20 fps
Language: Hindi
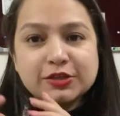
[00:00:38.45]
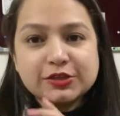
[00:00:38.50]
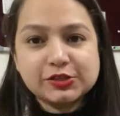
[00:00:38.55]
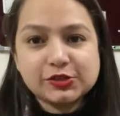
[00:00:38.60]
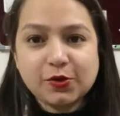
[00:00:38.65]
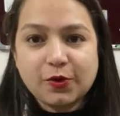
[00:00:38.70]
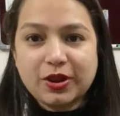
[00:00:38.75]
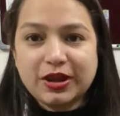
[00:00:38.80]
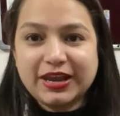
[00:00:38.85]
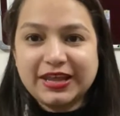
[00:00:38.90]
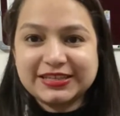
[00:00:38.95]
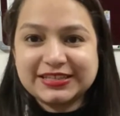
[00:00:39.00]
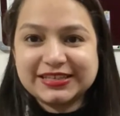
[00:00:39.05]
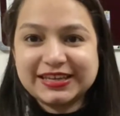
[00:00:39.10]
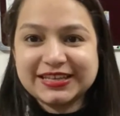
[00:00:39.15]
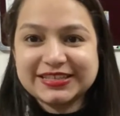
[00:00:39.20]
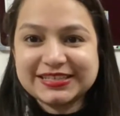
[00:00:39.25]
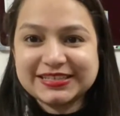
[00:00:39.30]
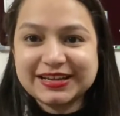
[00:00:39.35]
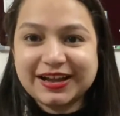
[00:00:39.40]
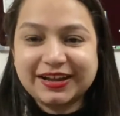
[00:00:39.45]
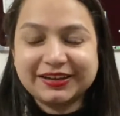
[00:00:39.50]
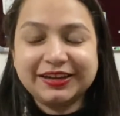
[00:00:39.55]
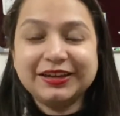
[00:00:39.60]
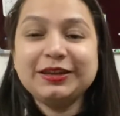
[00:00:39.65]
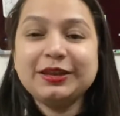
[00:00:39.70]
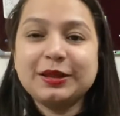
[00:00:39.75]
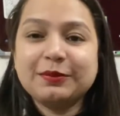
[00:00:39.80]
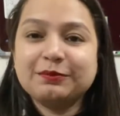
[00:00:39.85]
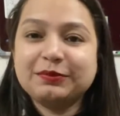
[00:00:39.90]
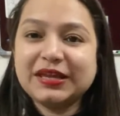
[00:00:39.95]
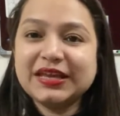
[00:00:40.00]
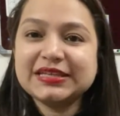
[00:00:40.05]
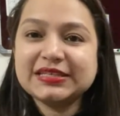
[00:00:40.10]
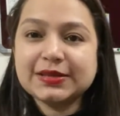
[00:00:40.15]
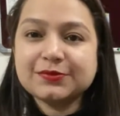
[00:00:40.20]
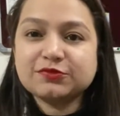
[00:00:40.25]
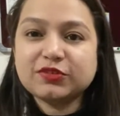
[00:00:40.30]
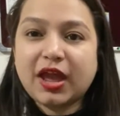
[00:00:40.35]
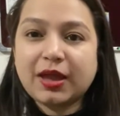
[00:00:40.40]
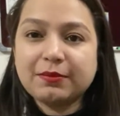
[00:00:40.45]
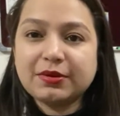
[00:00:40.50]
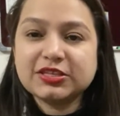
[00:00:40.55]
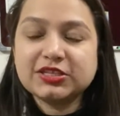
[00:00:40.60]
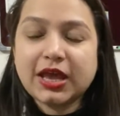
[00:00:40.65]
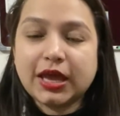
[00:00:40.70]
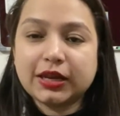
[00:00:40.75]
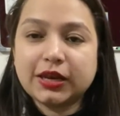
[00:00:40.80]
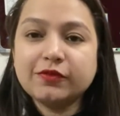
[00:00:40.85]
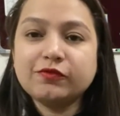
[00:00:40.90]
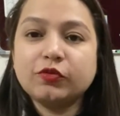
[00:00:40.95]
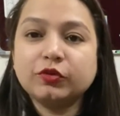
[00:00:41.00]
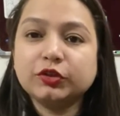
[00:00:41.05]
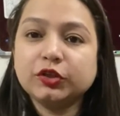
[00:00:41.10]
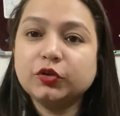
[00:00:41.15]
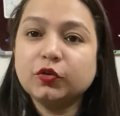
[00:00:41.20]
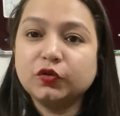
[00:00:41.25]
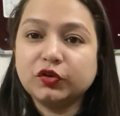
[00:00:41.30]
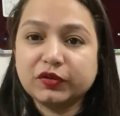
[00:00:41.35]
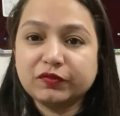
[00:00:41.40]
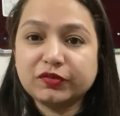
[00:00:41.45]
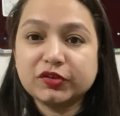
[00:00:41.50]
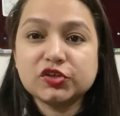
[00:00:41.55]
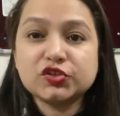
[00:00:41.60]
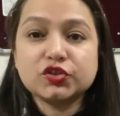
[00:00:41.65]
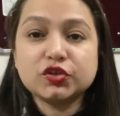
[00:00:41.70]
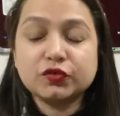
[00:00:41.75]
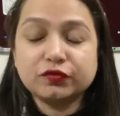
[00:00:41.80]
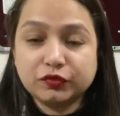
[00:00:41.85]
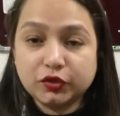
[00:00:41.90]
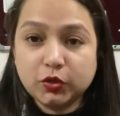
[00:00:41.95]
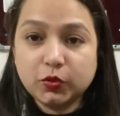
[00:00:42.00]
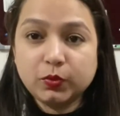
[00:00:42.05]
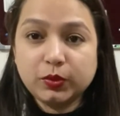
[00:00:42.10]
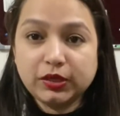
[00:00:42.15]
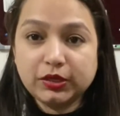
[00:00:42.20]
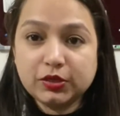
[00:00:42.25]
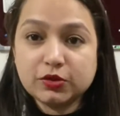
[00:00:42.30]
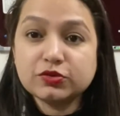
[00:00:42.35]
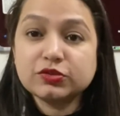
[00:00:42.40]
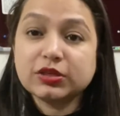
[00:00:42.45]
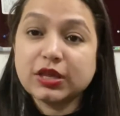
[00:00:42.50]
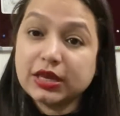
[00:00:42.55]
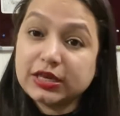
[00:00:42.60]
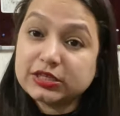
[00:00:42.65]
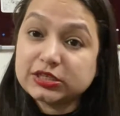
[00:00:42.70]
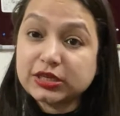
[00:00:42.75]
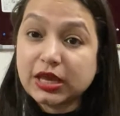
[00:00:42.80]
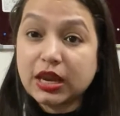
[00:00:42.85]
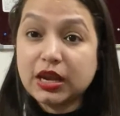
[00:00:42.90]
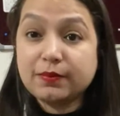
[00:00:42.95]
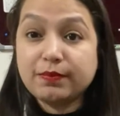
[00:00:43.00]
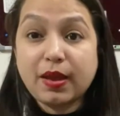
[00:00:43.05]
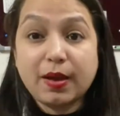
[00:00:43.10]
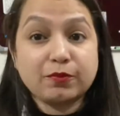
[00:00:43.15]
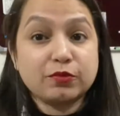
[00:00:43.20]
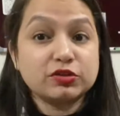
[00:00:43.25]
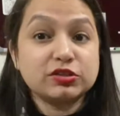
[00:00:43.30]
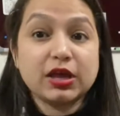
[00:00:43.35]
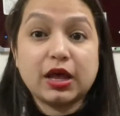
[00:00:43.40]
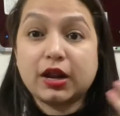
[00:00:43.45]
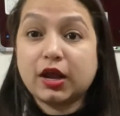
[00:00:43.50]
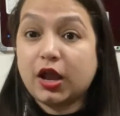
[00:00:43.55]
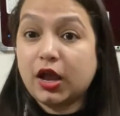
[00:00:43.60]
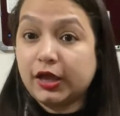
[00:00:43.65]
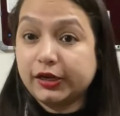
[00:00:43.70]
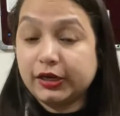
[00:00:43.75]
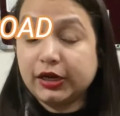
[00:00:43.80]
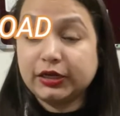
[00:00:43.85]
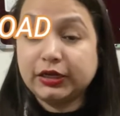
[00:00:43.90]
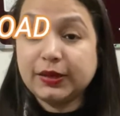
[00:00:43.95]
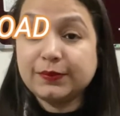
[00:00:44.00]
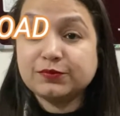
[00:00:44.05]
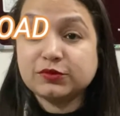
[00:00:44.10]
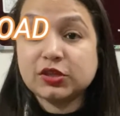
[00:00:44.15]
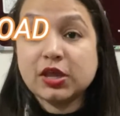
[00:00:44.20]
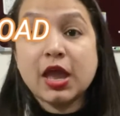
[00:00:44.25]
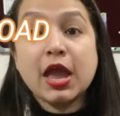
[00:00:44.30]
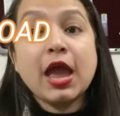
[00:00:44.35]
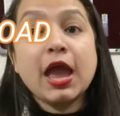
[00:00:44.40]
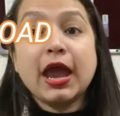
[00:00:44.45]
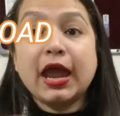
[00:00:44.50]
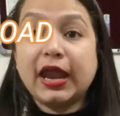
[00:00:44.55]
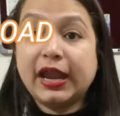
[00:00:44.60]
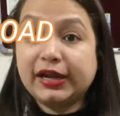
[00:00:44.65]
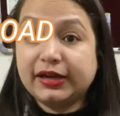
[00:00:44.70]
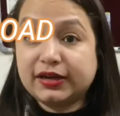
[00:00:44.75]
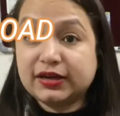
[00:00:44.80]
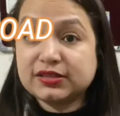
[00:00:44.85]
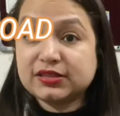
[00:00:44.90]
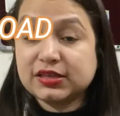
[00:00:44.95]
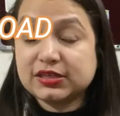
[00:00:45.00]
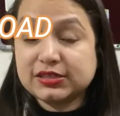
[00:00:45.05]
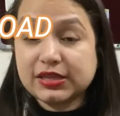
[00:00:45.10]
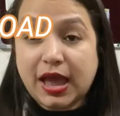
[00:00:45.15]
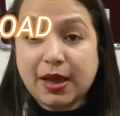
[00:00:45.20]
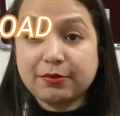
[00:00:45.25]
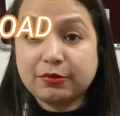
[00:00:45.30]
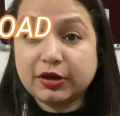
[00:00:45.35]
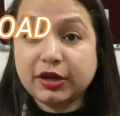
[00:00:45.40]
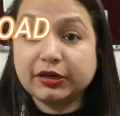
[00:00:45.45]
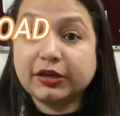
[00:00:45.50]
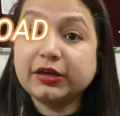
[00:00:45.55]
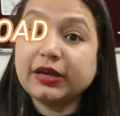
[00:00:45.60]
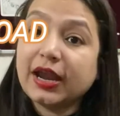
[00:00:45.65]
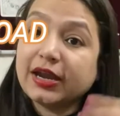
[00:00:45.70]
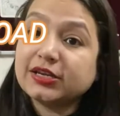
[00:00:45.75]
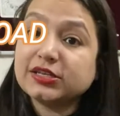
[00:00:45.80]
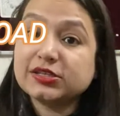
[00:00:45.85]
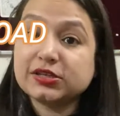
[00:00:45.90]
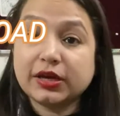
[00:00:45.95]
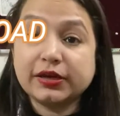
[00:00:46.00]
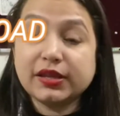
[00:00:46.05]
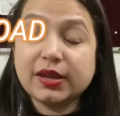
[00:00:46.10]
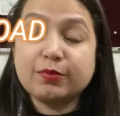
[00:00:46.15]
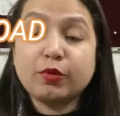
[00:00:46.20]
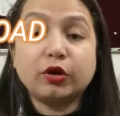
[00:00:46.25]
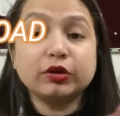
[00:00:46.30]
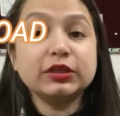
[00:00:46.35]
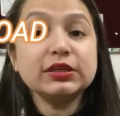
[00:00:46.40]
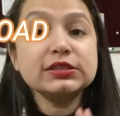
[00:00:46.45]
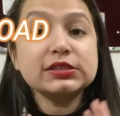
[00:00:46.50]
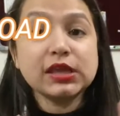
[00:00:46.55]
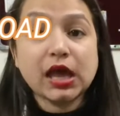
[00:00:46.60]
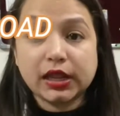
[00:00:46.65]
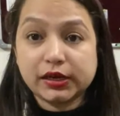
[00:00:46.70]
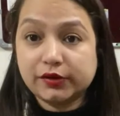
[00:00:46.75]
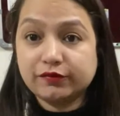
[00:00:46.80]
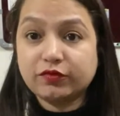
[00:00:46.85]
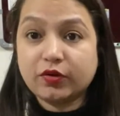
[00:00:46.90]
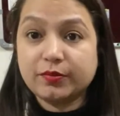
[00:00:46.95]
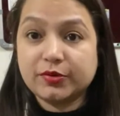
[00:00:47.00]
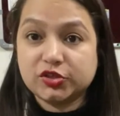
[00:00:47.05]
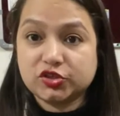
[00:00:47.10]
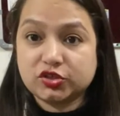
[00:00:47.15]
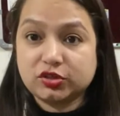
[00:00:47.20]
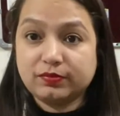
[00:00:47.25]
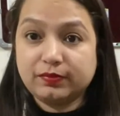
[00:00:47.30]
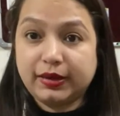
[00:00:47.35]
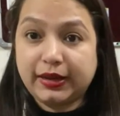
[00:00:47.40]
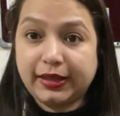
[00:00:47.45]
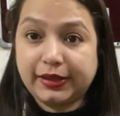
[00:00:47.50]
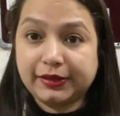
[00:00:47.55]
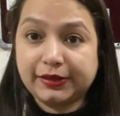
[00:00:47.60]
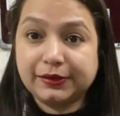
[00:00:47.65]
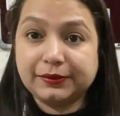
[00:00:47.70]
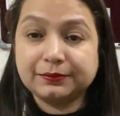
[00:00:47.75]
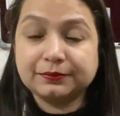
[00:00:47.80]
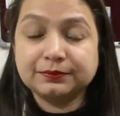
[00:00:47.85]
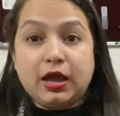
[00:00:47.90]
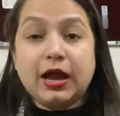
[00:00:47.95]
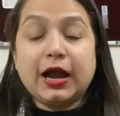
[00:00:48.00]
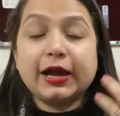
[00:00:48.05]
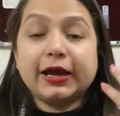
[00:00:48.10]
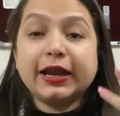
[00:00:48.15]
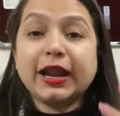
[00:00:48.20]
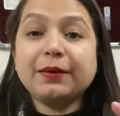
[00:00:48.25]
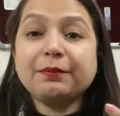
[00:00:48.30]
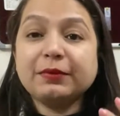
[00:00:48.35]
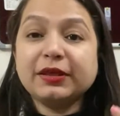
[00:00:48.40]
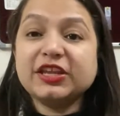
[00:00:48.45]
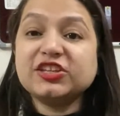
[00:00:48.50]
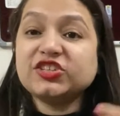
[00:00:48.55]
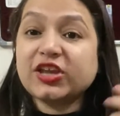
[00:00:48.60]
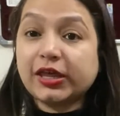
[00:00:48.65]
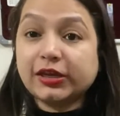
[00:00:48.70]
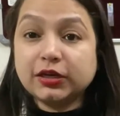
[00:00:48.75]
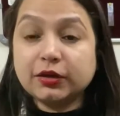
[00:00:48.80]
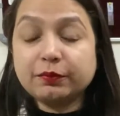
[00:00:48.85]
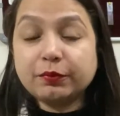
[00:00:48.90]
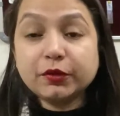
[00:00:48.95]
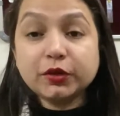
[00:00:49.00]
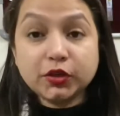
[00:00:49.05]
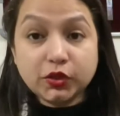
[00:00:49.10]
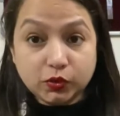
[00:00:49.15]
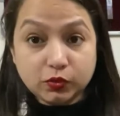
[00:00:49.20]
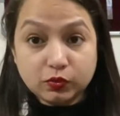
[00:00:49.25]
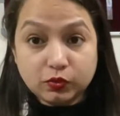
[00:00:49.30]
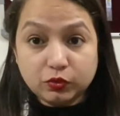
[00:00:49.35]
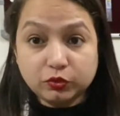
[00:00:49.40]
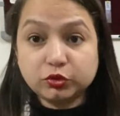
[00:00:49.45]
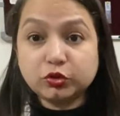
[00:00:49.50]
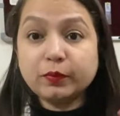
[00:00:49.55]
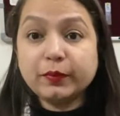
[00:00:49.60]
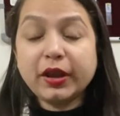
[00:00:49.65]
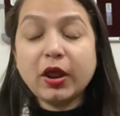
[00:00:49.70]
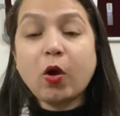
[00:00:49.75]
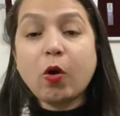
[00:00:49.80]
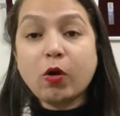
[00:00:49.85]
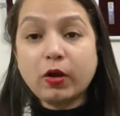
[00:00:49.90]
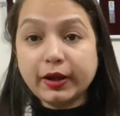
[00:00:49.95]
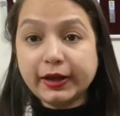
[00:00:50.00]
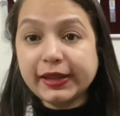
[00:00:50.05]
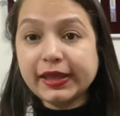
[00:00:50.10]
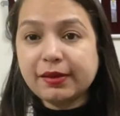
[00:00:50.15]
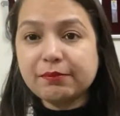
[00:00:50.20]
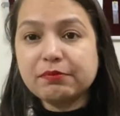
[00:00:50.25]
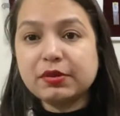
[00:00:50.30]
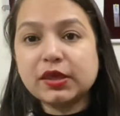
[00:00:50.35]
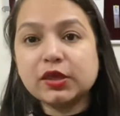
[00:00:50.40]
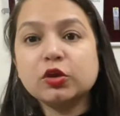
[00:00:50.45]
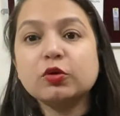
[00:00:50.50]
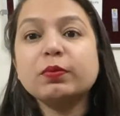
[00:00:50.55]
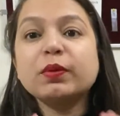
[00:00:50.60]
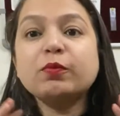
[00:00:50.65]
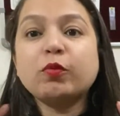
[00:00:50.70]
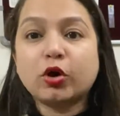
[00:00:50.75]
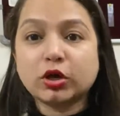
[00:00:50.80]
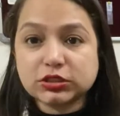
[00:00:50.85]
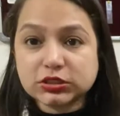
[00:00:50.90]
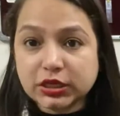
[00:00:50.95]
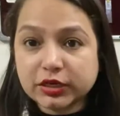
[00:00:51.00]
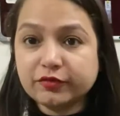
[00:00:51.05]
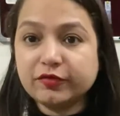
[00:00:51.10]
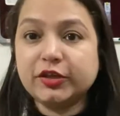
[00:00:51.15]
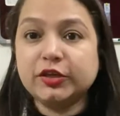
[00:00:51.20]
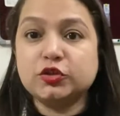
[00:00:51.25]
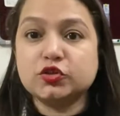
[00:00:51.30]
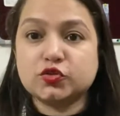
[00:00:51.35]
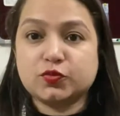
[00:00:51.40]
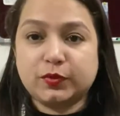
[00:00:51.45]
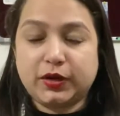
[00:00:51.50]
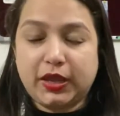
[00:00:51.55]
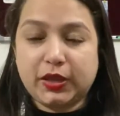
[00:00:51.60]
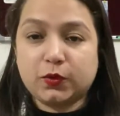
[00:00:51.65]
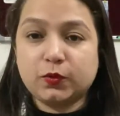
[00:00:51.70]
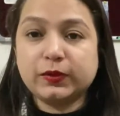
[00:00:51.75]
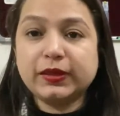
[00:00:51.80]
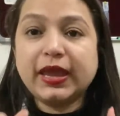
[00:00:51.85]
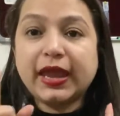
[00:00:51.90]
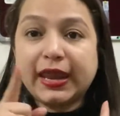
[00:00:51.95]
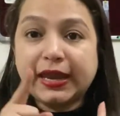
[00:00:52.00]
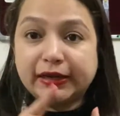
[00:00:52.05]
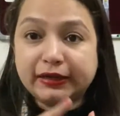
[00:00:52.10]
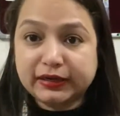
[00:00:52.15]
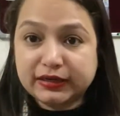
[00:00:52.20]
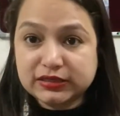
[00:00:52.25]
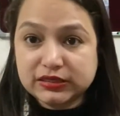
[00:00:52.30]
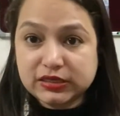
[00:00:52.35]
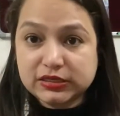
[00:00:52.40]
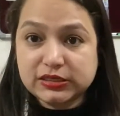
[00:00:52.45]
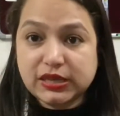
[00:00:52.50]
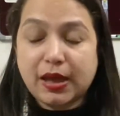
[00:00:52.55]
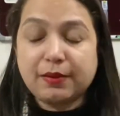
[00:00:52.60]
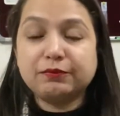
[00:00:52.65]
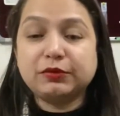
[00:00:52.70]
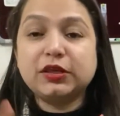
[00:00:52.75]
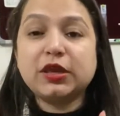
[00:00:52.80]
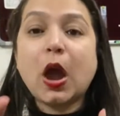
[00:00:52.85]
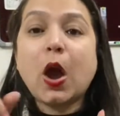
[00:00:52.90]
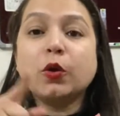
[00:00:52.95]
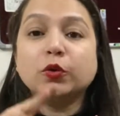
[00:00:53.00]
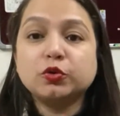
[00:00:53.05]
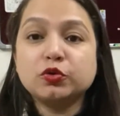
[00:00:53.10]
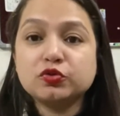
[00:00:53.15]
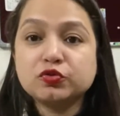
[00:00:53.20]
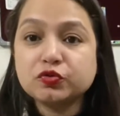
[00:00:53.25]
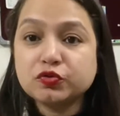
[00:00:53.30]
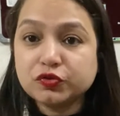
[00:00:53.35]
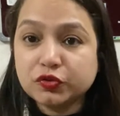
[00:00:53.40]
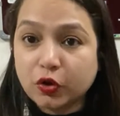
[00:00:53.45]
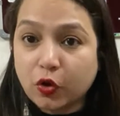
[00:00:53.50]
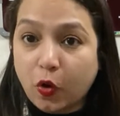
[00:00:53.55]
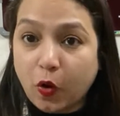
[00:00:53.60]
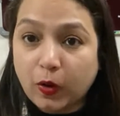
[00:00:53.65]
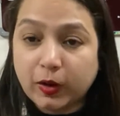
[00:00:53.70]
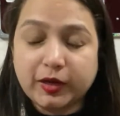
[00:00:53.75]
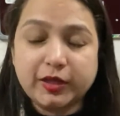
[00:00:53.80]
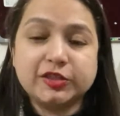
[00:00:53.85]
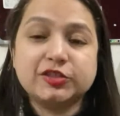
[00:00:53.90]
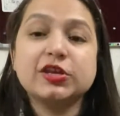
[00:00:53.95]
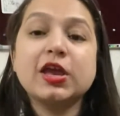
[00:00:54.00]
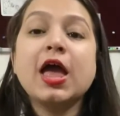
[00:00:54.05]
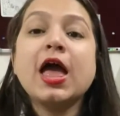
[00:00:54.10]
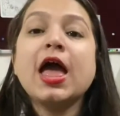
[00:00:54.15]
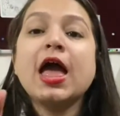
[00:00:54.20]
सो लेट्स गेट स्टार्ट प्लीज सब्सक्राइब माई चैनल फॉर दी नोटिफिकेशन ऑफ न्यू वीडियोज इस चैनल पर आपको सारा करियर टिप्स एंट्रेंस एग्जाम रिलेटेड एंड स्टडी अब्रॉड की सारी इन्फॉर्मेशन मिलेगी अगर आप मेरे चैनल पे न्यू हो तो मैंने ऑलरेडी एम के ऊपर बहुत सारी वीडियोस बनाई हुई है एंट्रेंस एग्जाम की हाउ टू चूज योर कॉलेज